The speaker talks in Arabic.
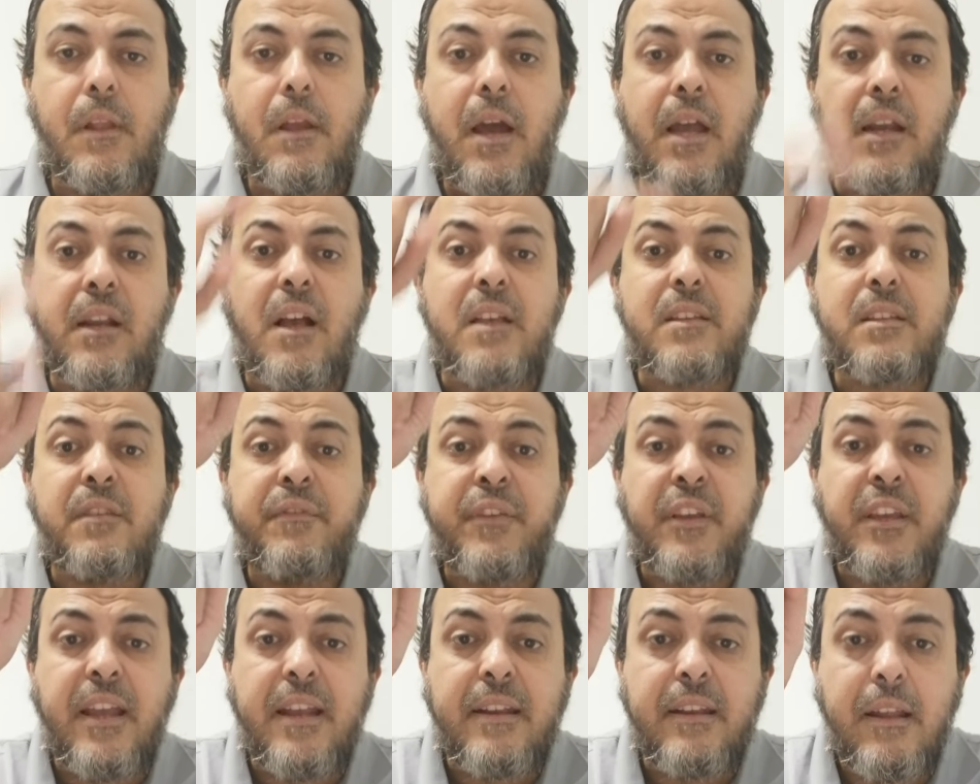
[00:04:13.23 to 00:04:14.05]
القصر في
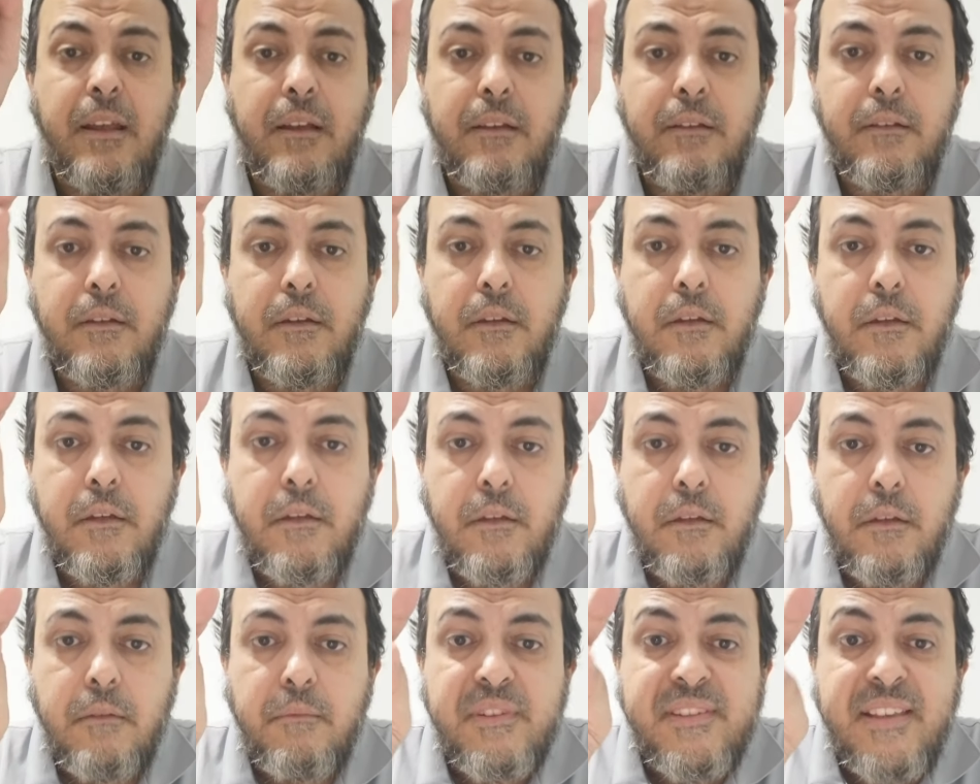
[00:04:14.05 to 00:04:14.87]
الجنه
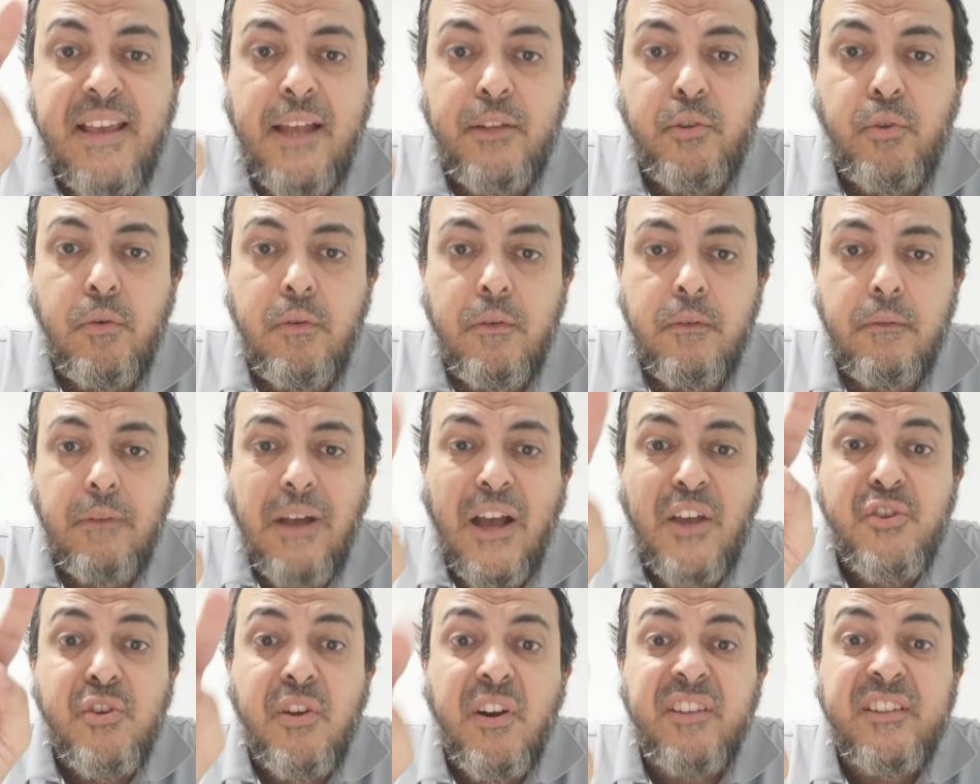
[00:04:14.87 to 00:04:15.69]
مساحته
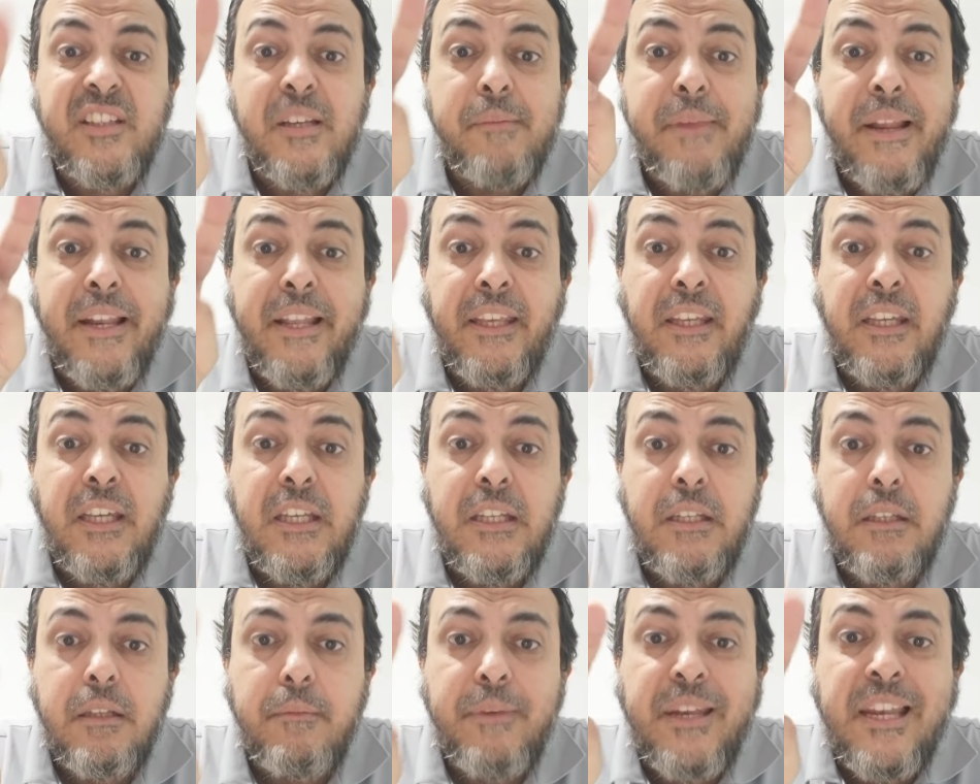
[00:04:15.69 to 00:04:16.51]
عشرات
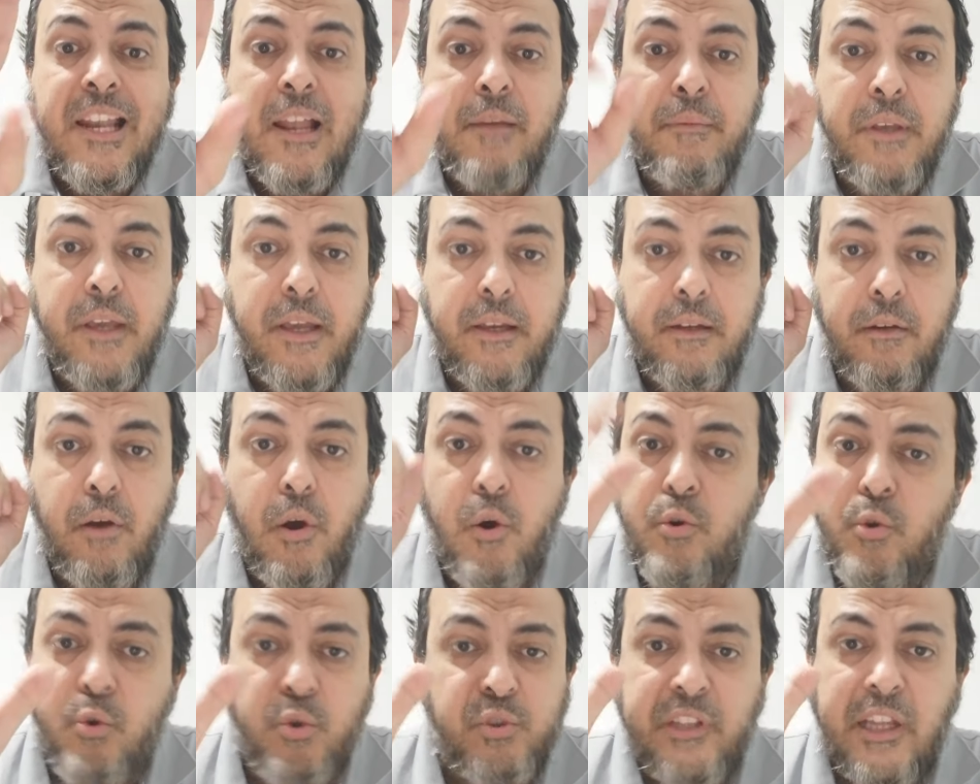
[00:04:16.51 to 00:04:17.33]
الملايين من الاميال
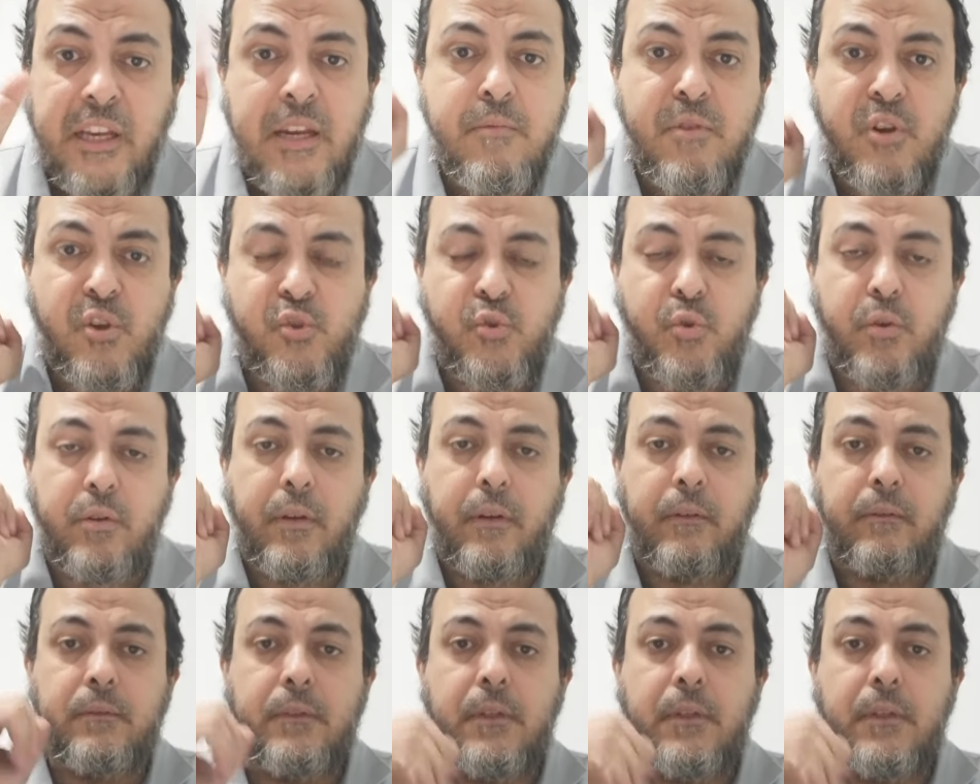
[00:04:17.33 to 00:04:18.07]
هقول لكم الدليل من السنه